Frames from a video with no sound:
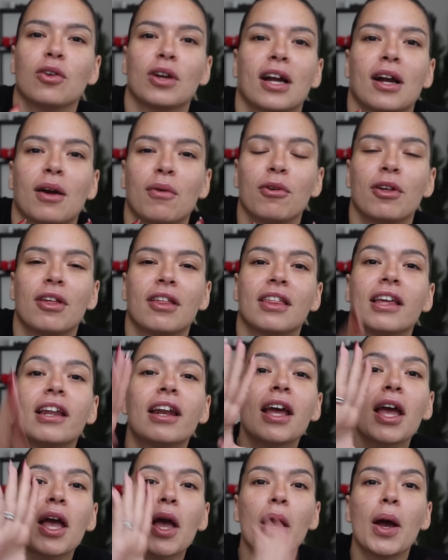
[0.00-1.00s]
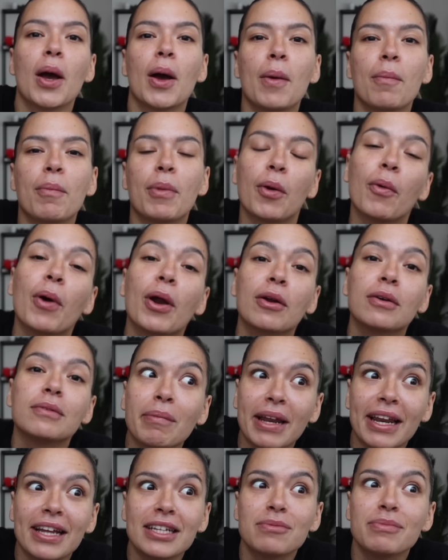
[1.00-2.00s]
lo que acabo de decir. Pero bueno,
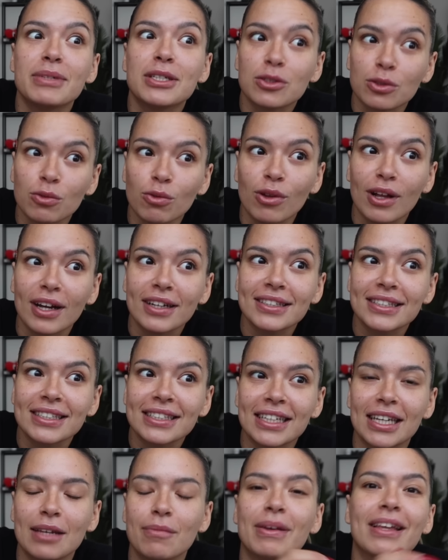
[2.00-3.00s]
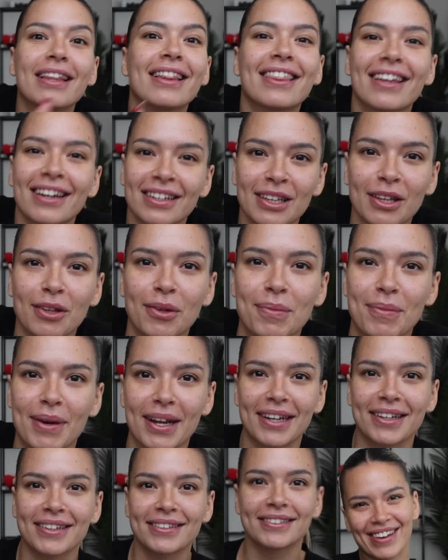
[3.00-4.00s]
veréis mis dudas y mi
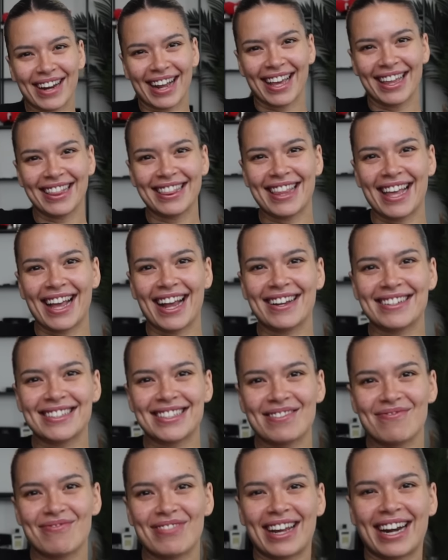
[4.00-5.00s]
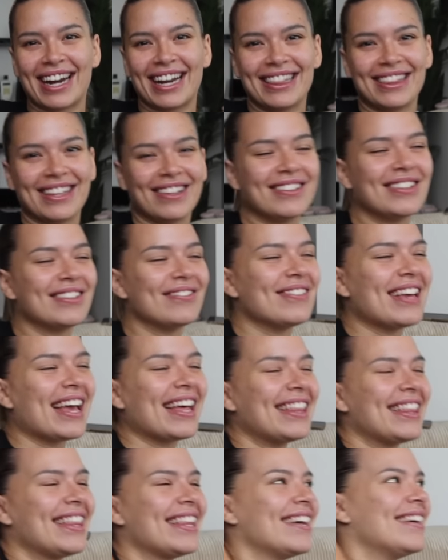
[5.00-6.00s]
incertidumbre. Por aquí tengo este perrito
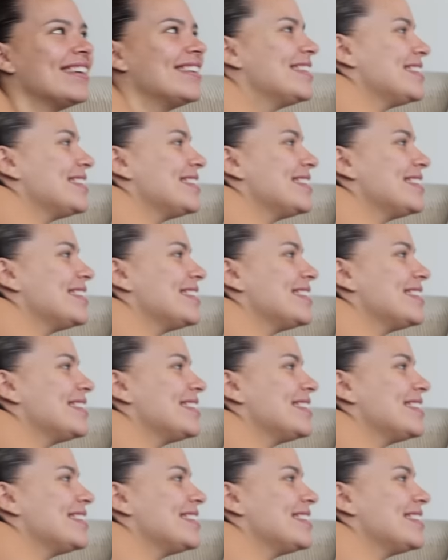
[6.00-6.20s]
durmiendo.